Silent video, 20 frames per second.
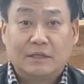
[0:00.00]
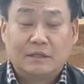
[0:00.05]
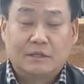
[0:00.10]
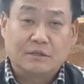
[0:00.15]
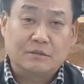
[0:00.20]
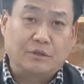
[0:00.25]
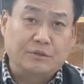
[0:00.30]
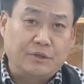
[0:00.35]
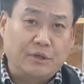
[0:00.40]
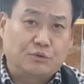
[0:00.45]

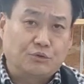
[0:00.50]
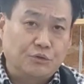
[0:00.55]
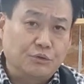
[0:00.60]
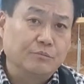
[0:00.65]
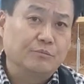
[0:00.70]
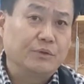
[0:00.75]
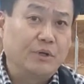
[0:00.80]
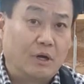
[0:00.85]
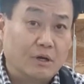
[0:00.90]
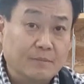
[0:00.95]
그러니까 어때요?
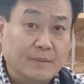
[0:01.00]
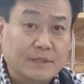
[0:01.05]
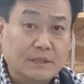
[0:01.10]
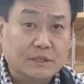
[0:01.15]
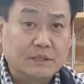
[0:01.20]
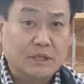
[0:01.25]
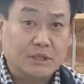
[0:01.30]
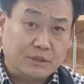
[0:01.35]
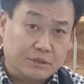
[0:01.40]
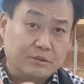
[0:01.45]
충분히
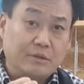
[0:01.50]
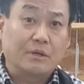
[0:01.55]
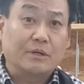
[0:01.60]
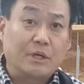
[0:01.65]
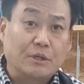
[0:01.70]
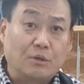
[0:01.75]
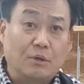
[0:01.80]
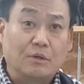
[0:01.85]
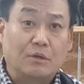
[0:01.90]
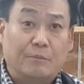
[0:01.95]
얼마든지
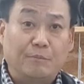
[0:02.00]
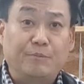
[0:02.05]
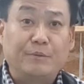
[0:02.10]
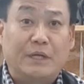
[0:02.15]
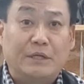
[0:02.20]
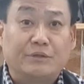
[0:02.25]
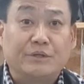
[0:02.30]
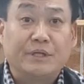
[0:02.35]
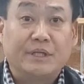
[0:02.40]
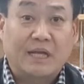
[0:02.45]
뜨겁게도 거품
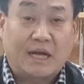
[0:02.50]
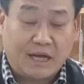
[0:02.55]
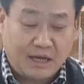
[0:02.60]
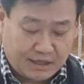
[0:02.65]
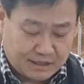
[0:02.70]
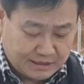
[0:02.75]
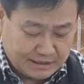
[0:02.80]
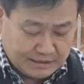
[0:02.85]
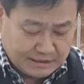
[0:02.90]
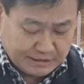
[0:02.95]
낼 수
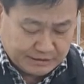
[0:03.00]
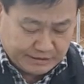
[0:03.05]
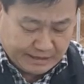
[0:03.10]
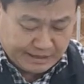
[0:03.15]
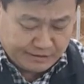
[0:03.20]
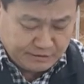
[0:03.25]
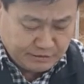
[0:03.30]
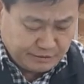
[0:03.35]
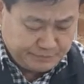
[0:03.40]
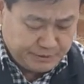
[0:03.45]
있다.
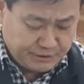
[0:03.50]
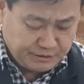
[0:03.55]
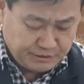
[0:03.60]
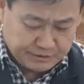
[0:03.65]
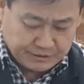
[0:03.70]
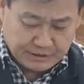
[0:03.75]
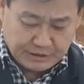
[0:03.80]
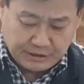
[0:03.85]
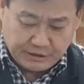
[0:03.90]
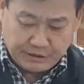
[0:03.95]
단 그러면
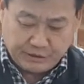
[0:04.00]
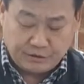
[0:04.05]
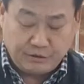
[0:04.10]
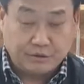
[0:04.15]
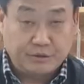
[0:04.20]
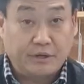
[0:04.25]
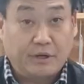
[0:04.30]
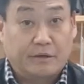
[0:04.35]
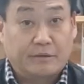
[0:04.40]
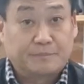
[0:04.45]
이건
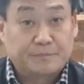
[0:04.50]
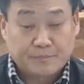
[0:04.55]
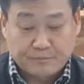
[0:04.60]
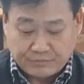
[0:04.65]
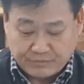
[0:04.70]
어때요?